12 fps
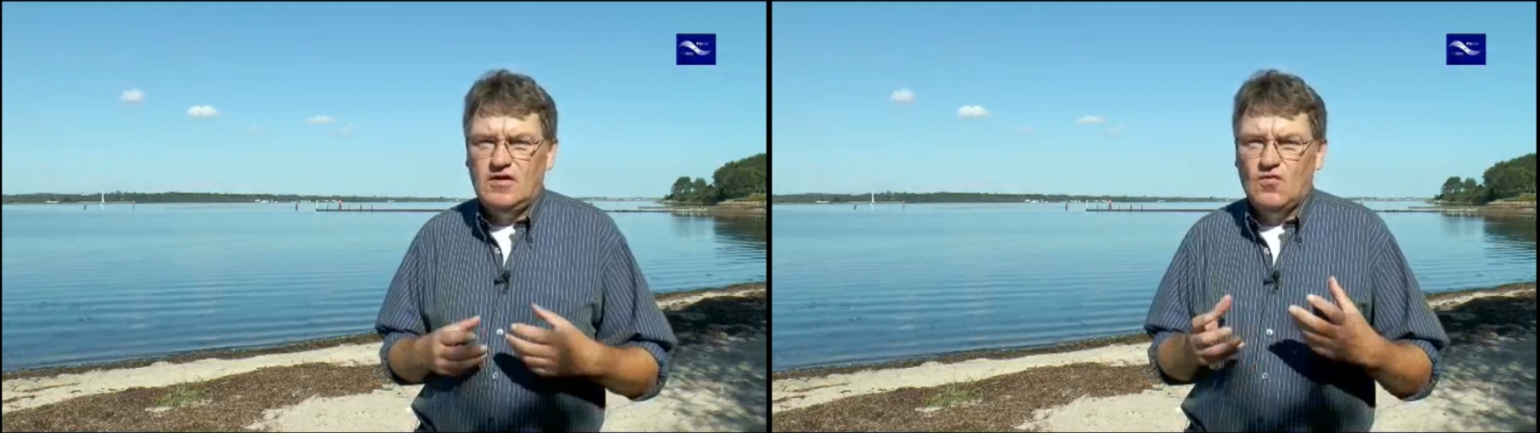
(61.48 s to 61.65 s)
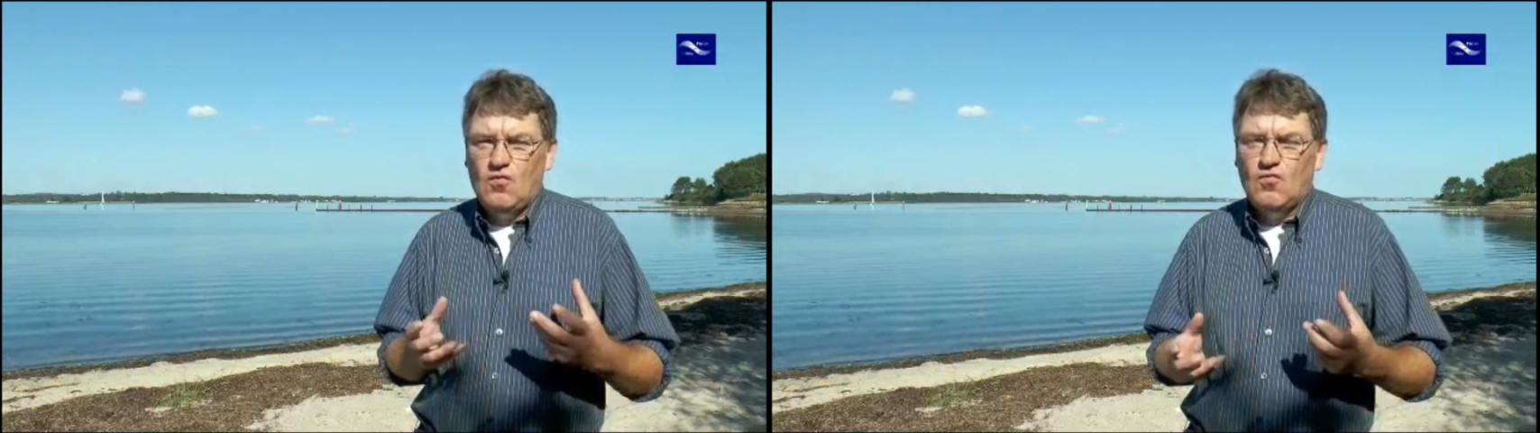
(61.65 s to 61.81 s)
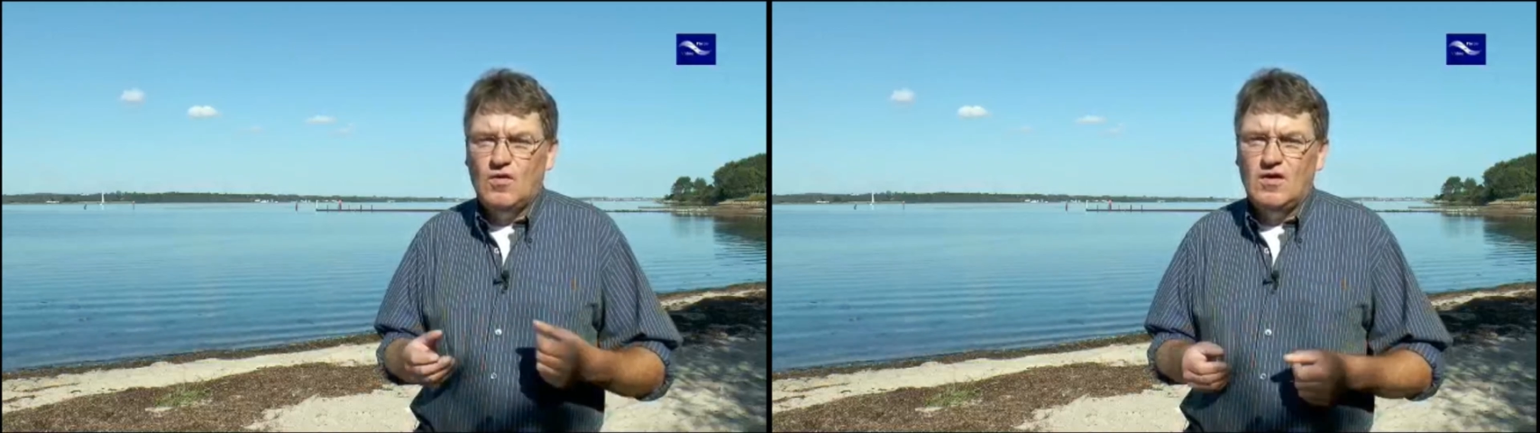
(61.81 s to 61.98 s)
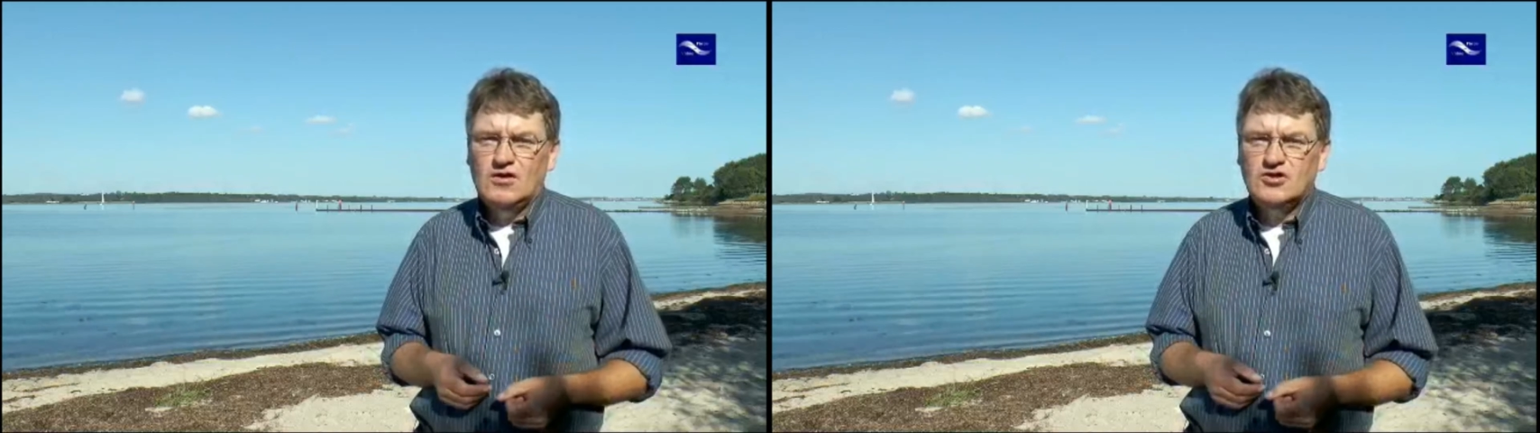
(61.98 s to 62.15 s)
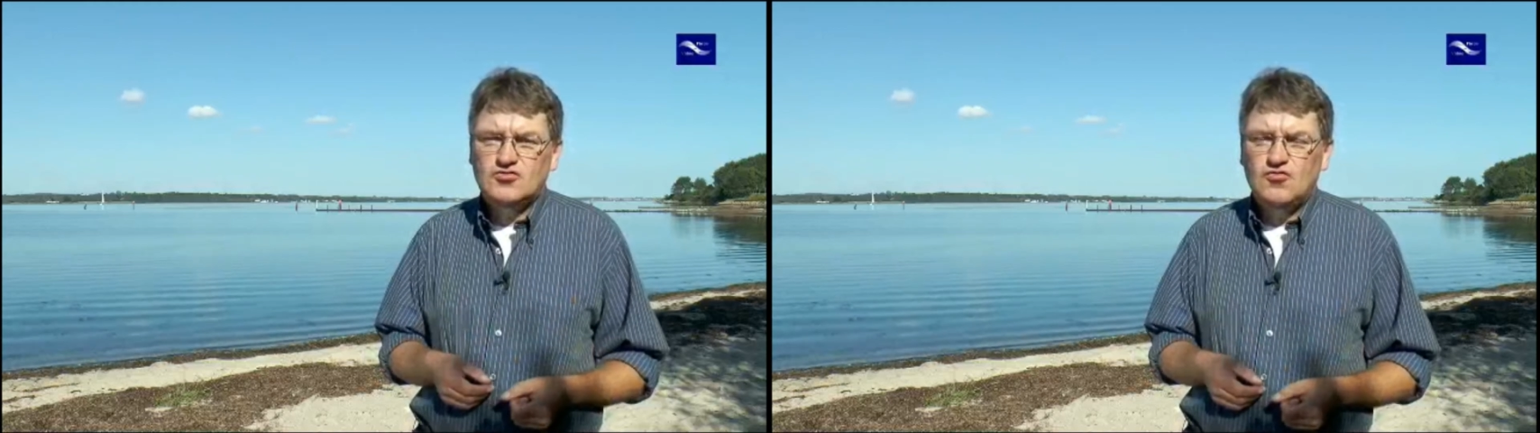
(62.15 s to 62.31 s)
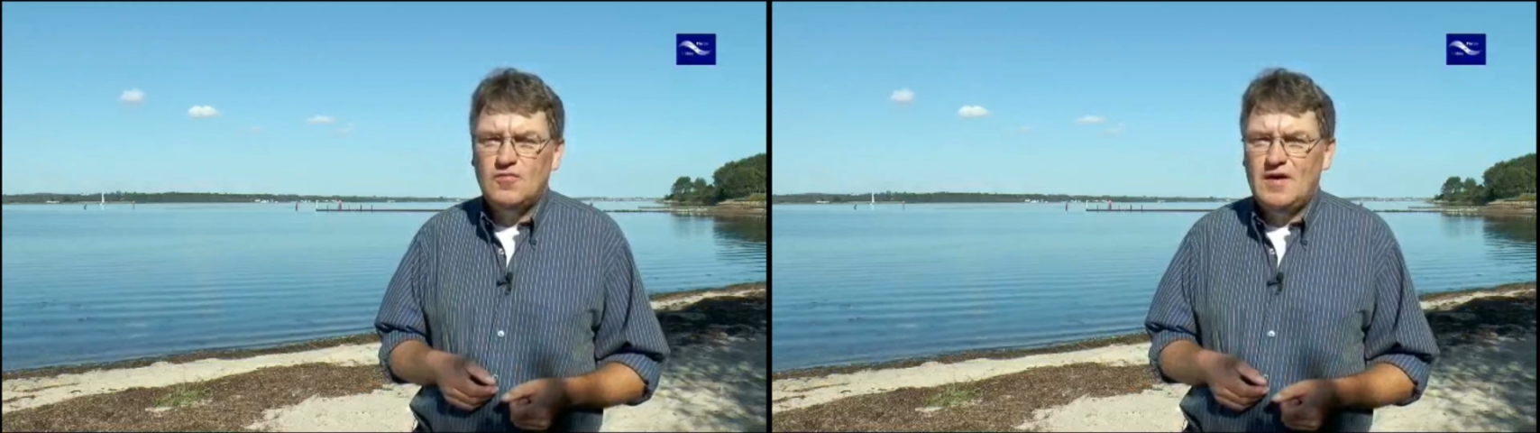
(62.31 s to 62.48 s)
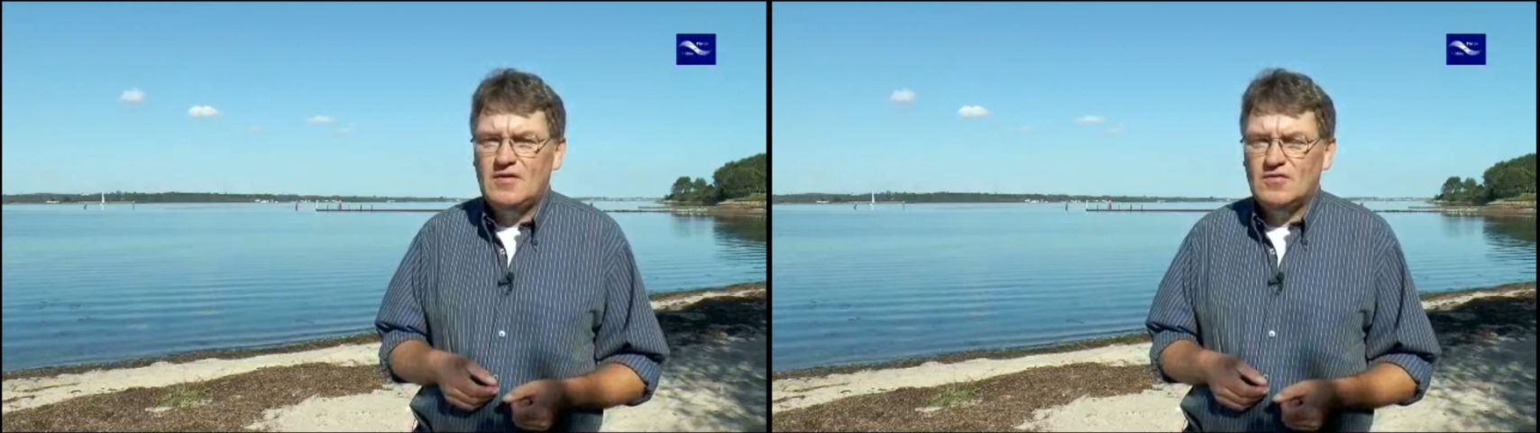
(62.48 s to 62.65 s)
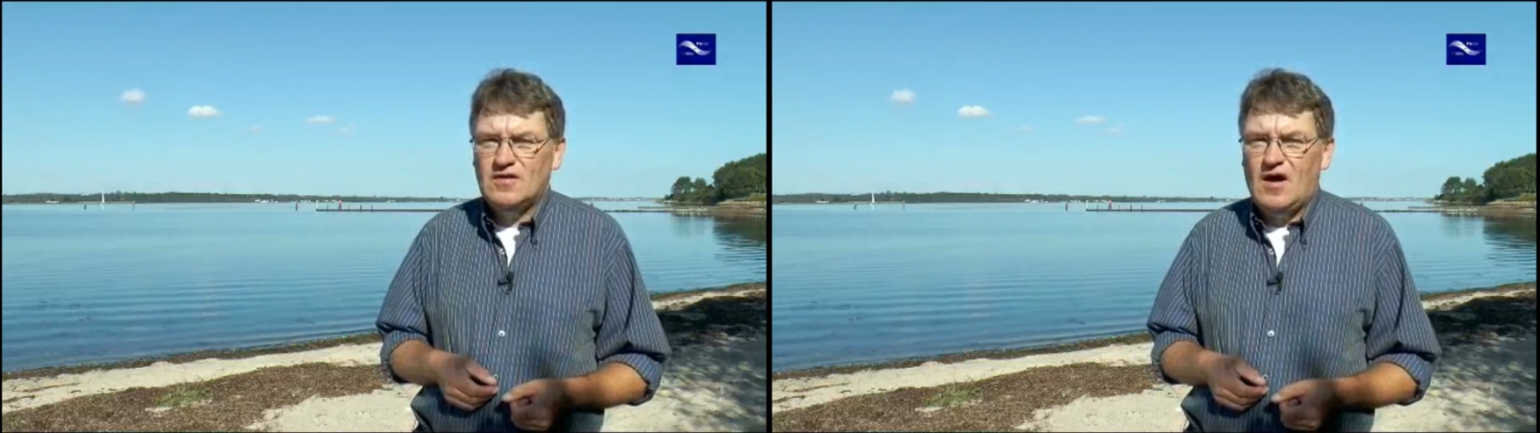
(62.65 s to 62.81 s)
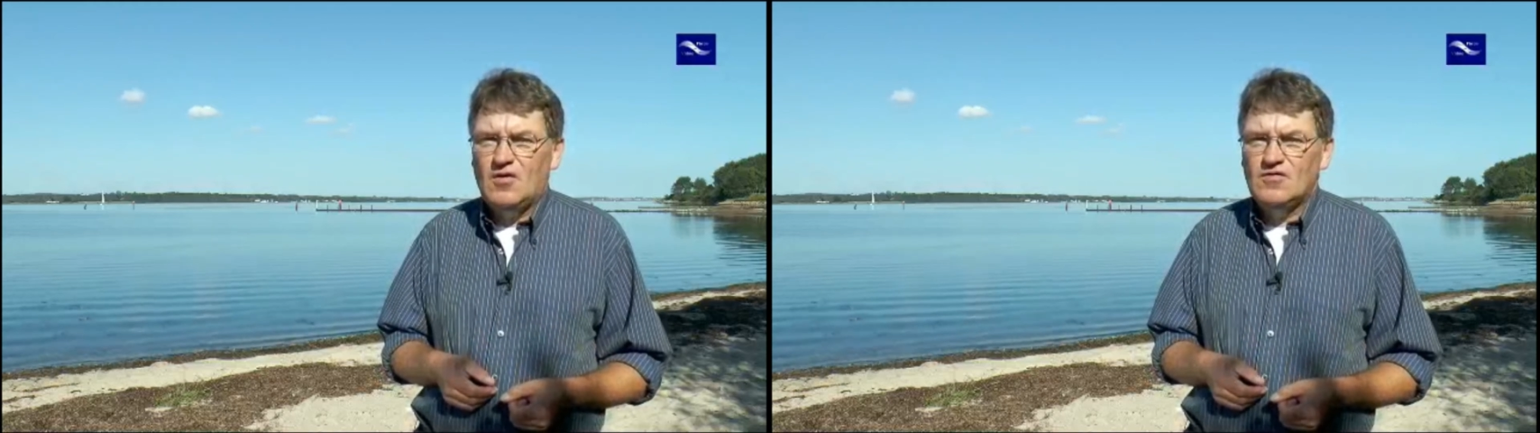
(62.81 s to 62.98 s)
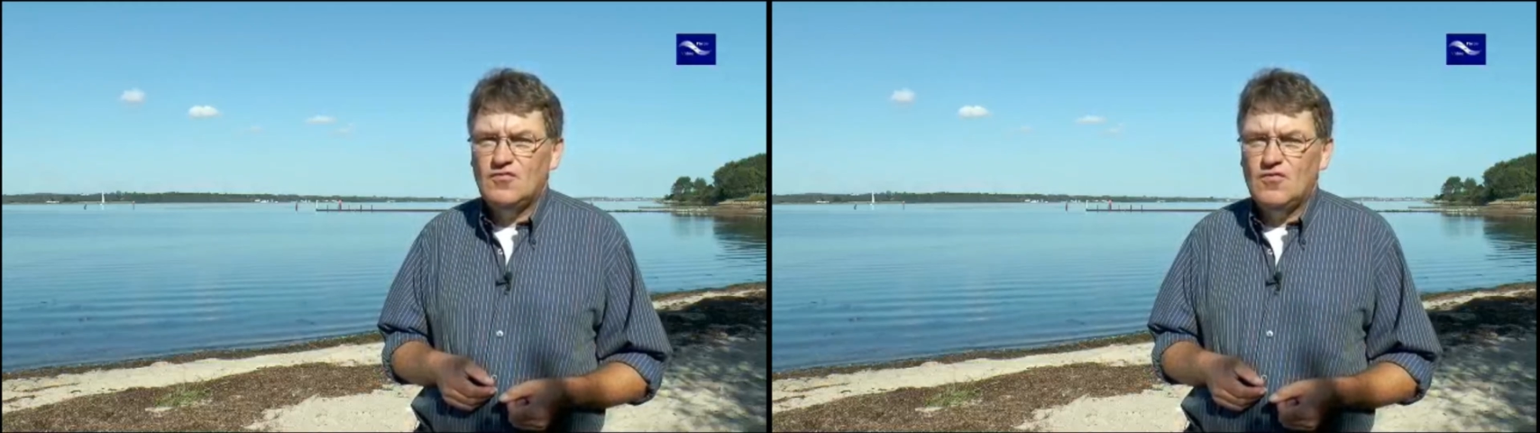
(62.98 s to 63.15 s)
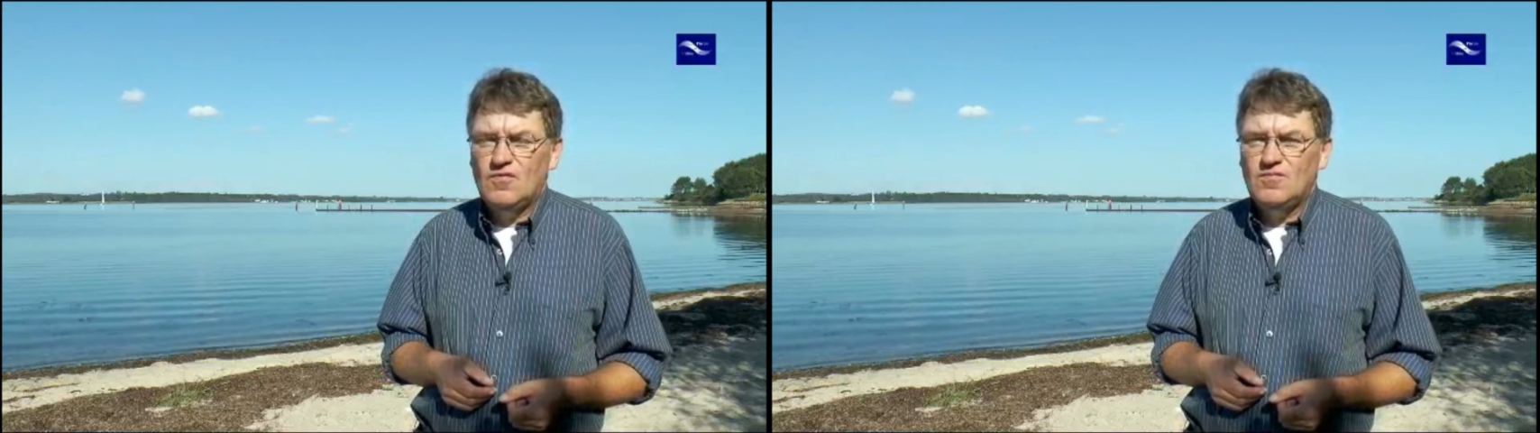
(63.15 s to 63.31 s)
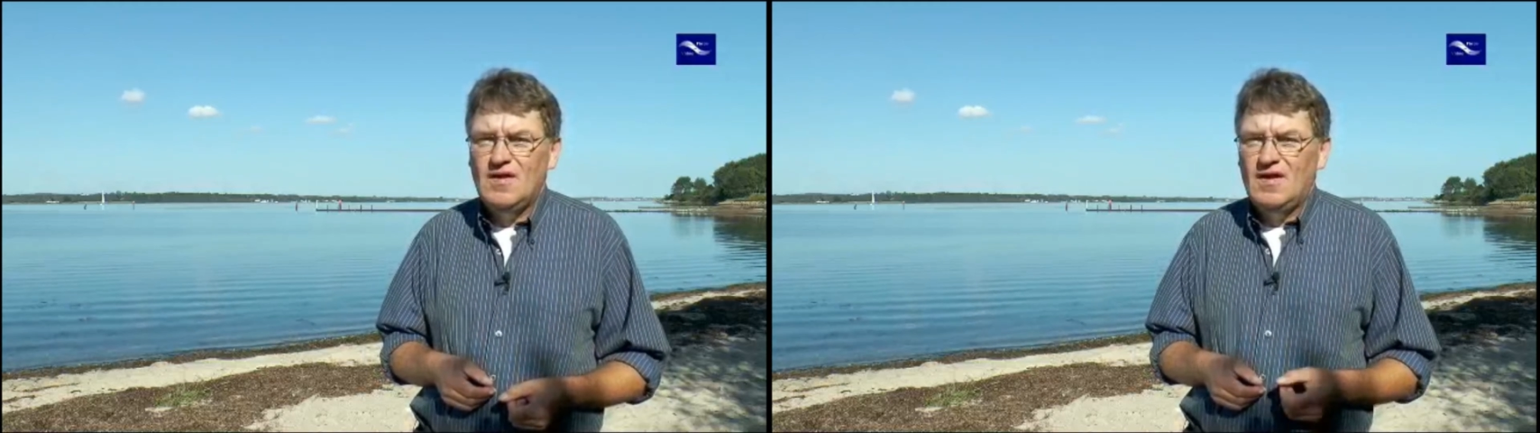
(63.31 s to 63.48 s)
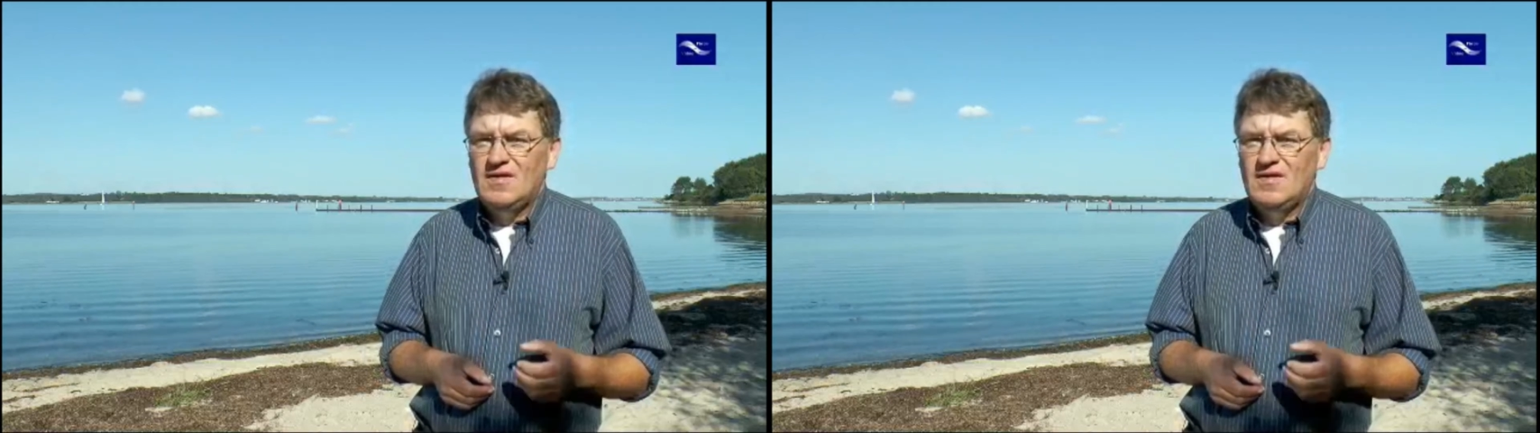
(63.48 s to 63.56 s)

Ruhe stöbern und aussuchen,